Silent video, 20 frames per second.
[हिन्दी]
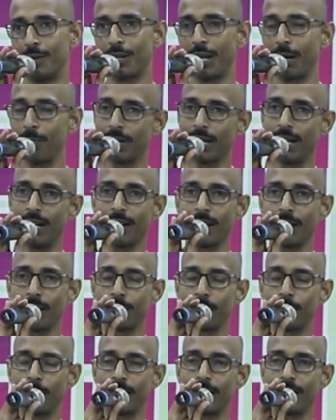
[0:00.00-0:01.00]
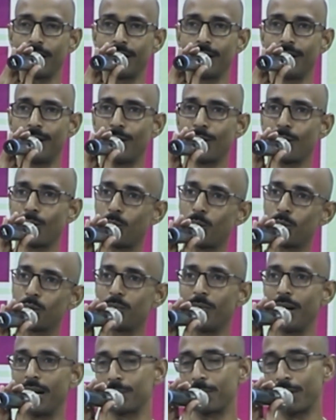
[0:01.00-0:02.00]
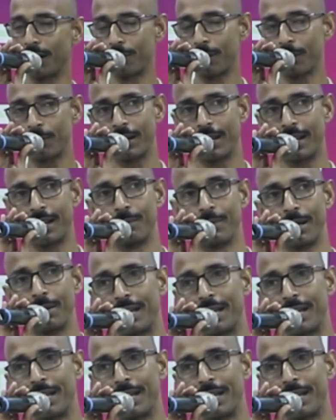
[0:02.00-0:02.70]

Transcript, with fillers: पर हम कहाँ लग पड़े खुद को आत्मनिर्भर बनाने